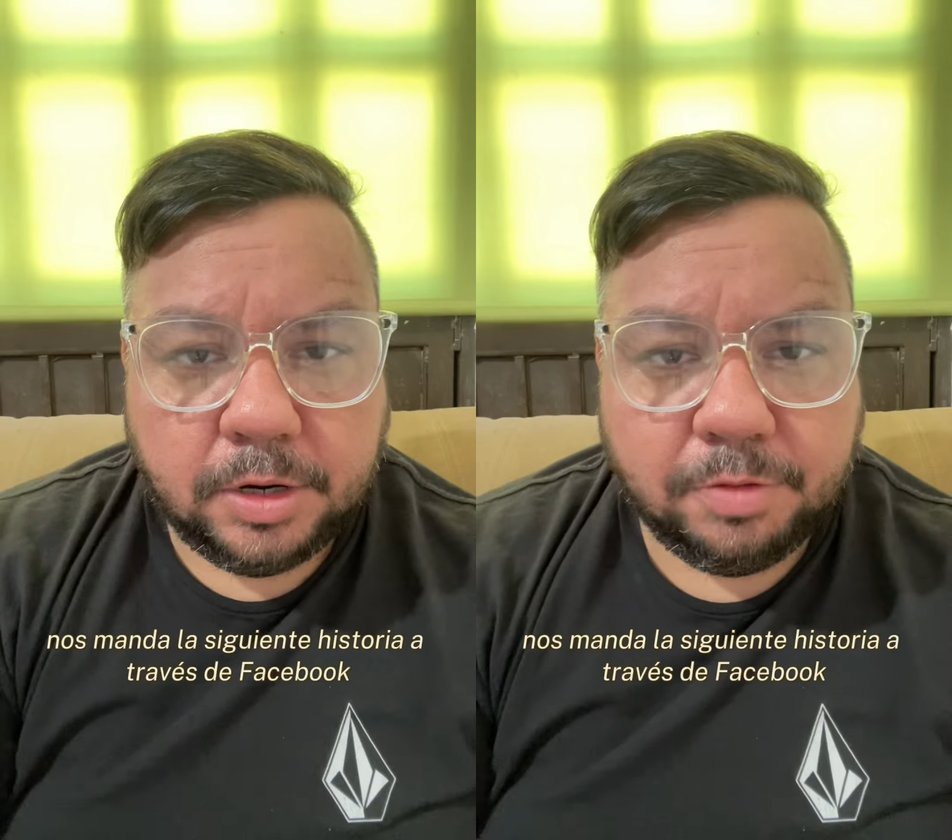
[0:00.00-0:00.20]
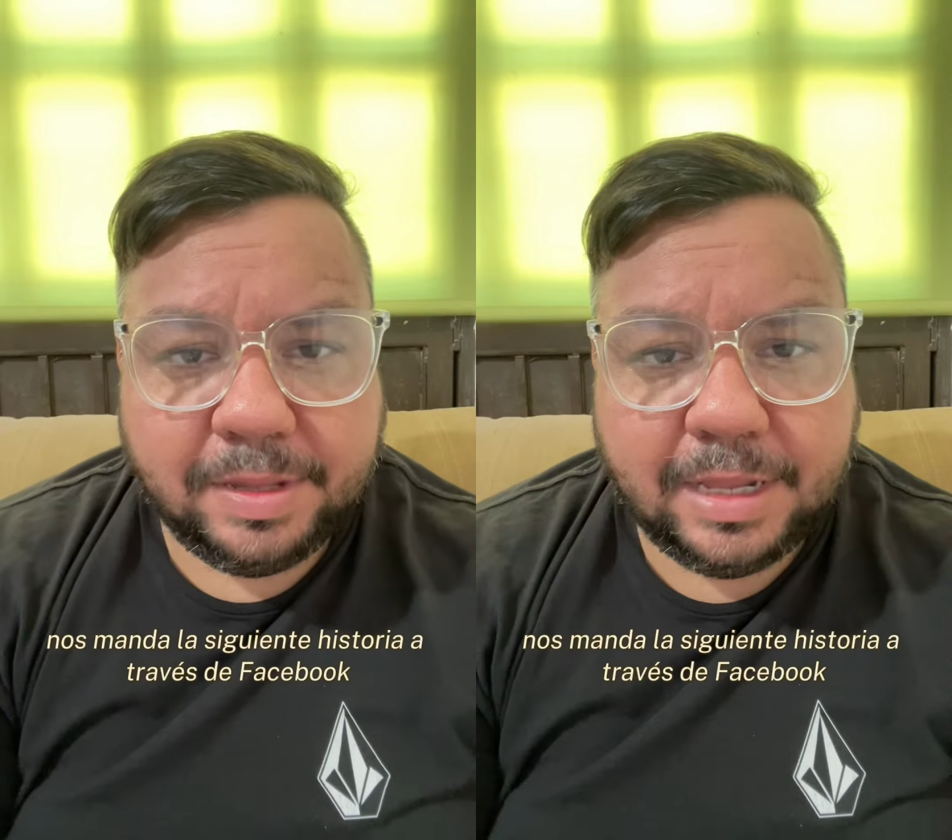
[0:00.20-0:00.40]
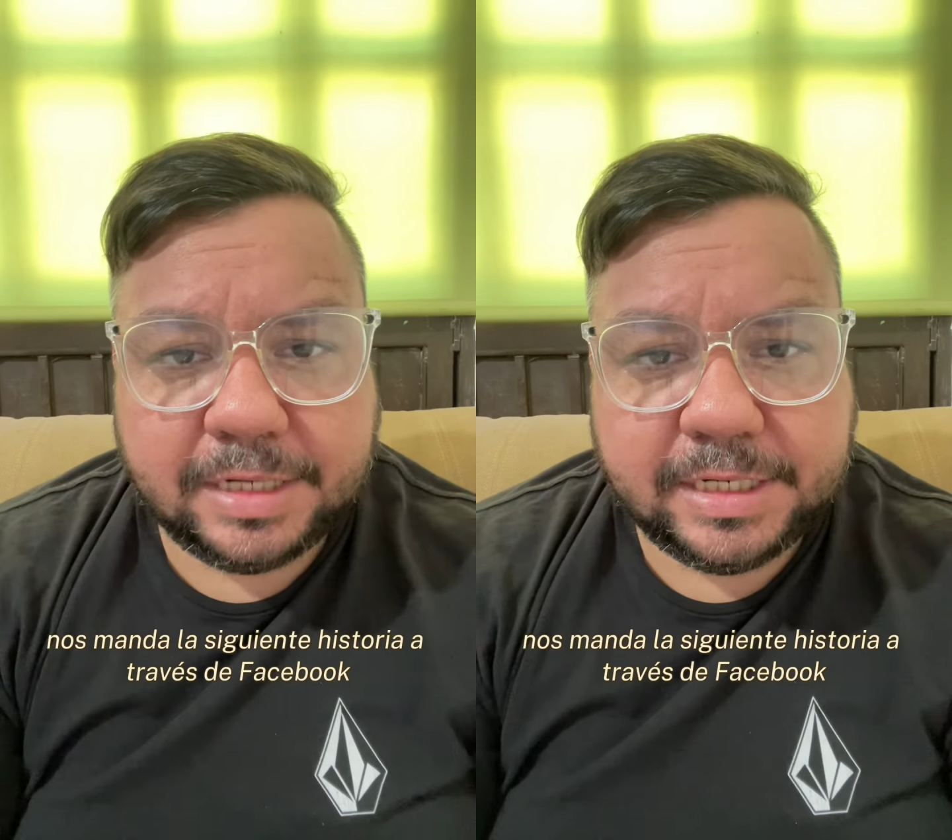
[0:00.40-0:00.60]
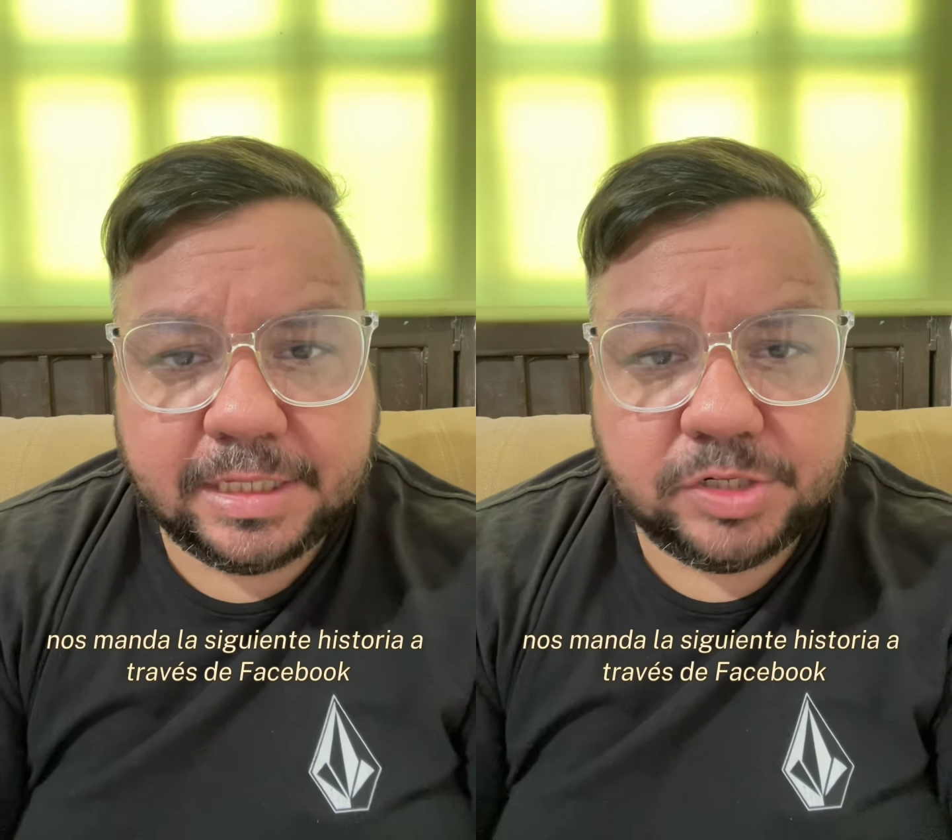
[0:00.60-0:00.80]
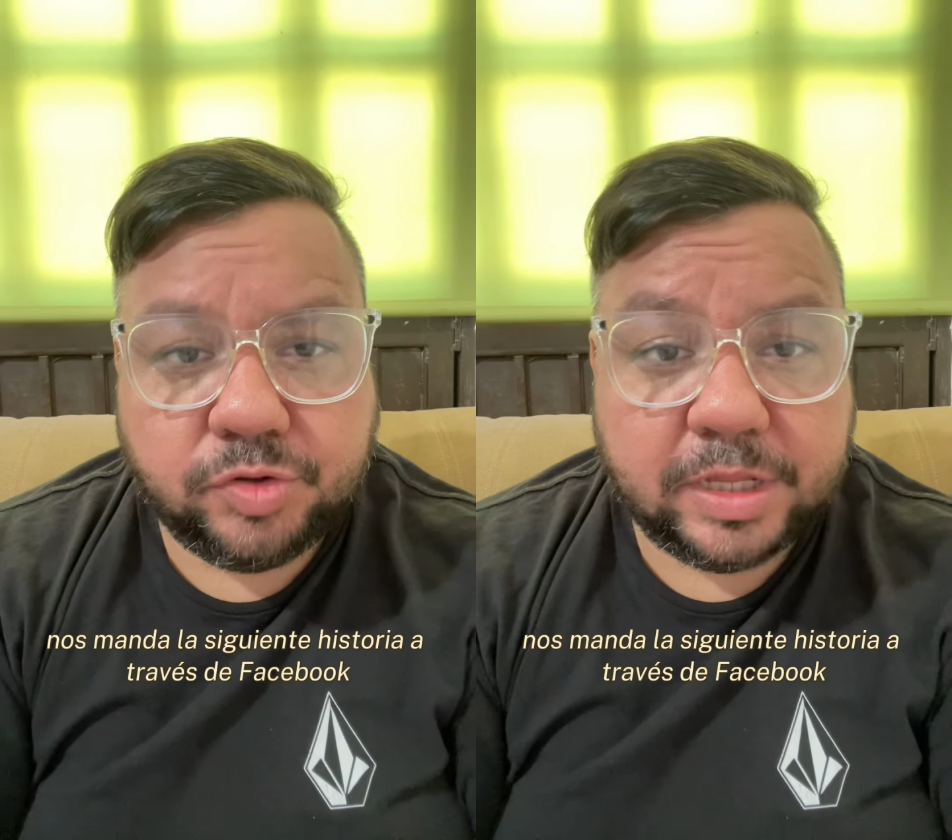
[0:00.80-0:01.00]
Nos manda la
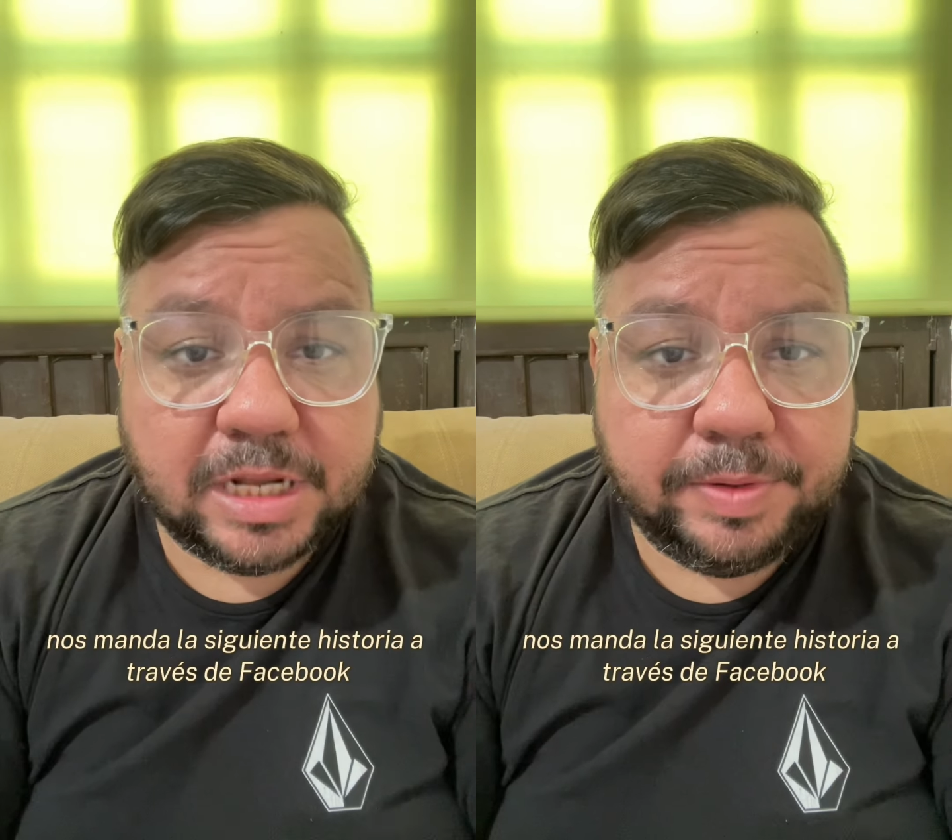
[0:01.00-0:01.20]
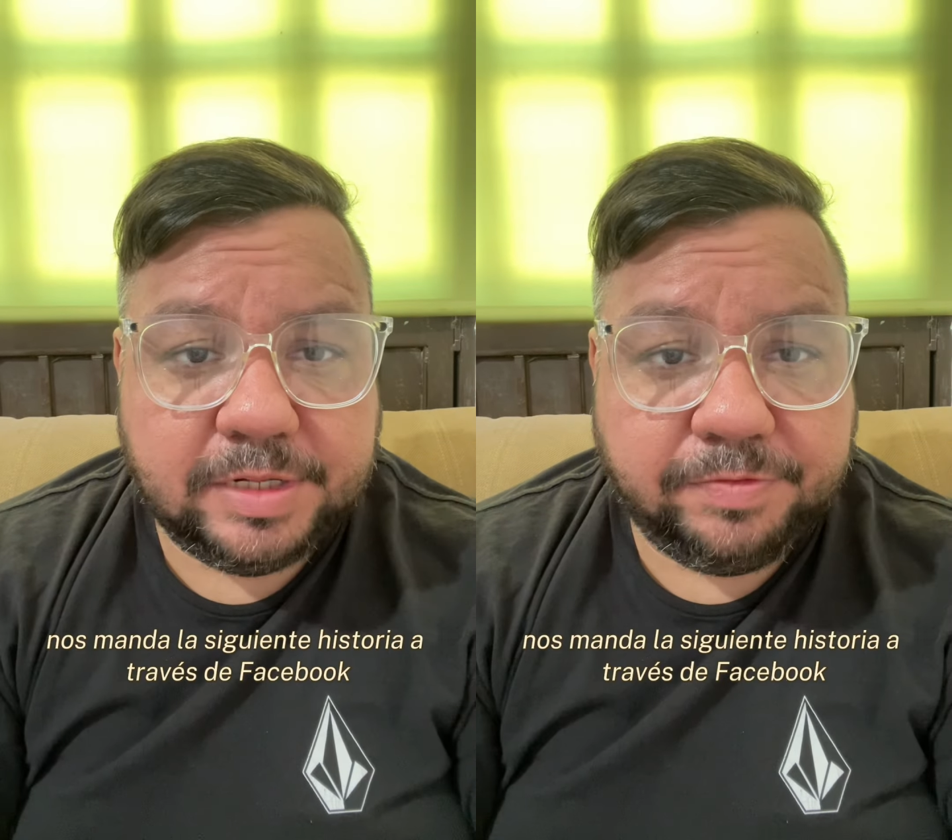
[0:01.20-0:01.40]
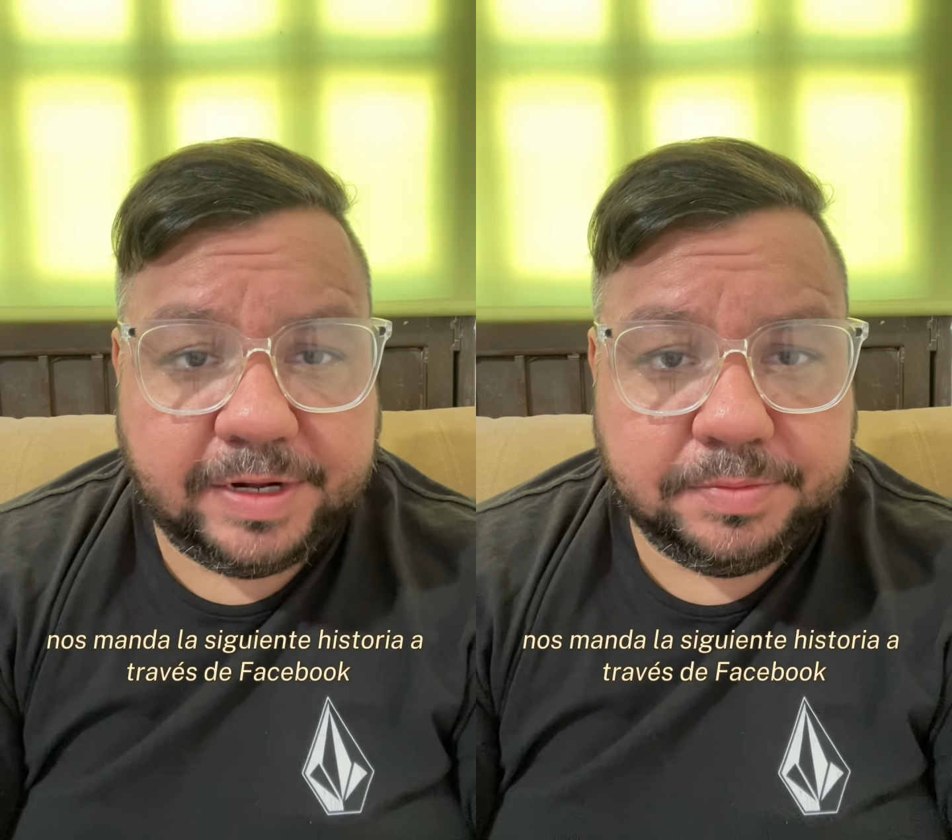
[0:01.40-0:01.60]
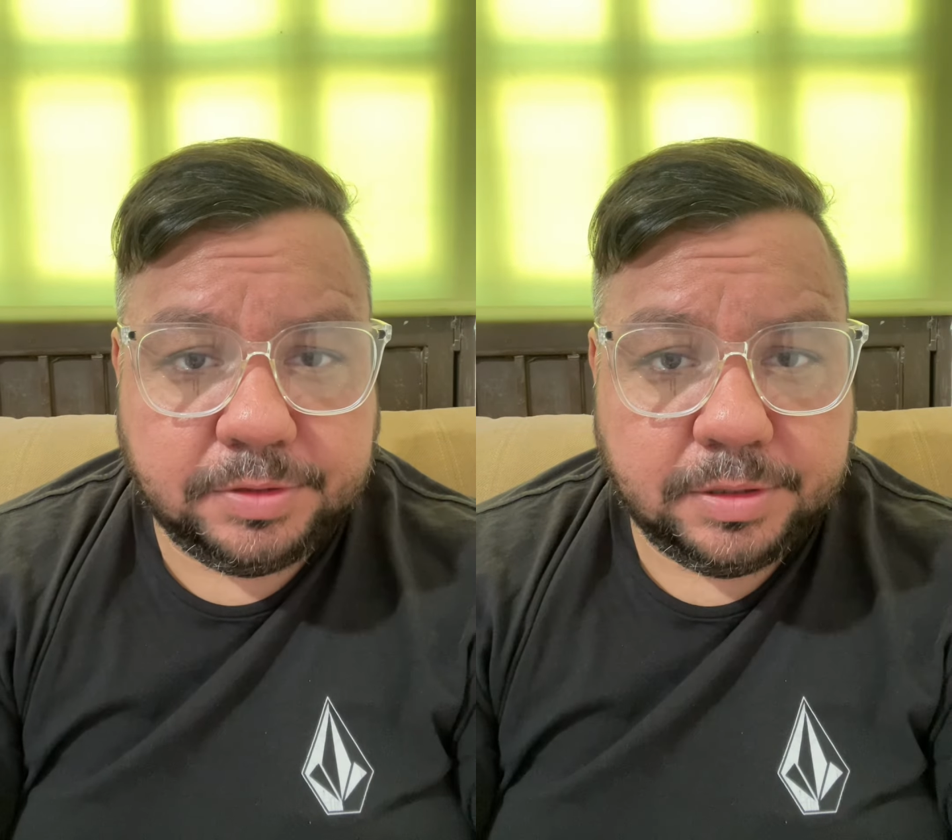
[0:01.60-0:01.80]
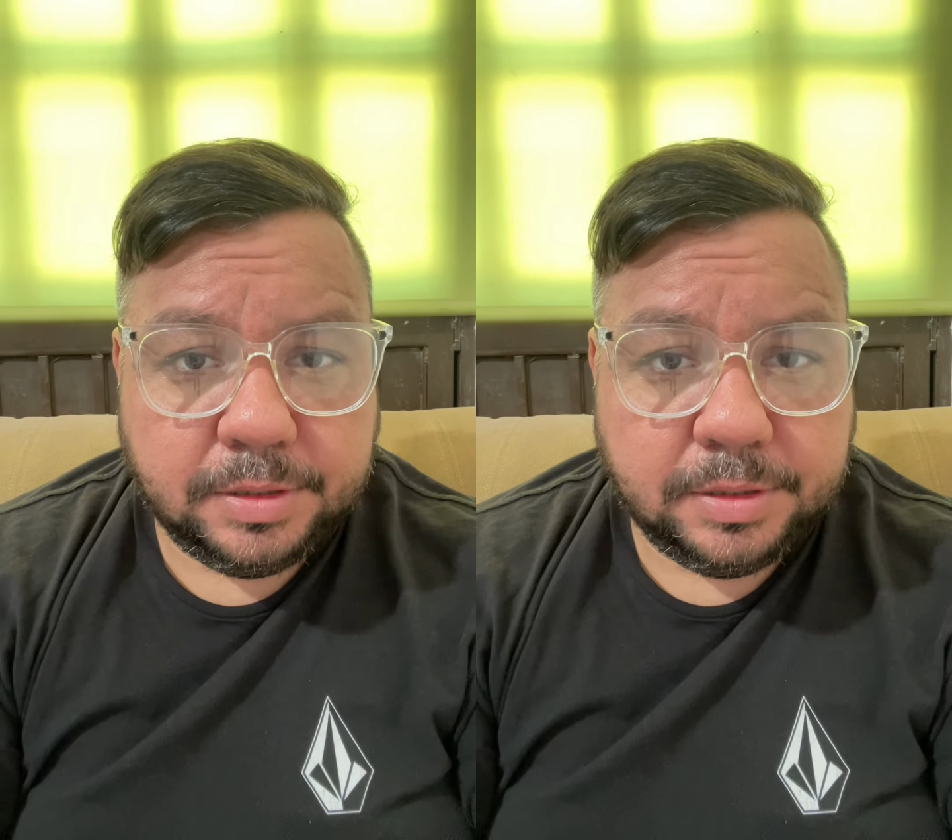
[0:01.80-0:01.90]
siguiente historia a través de Facebook.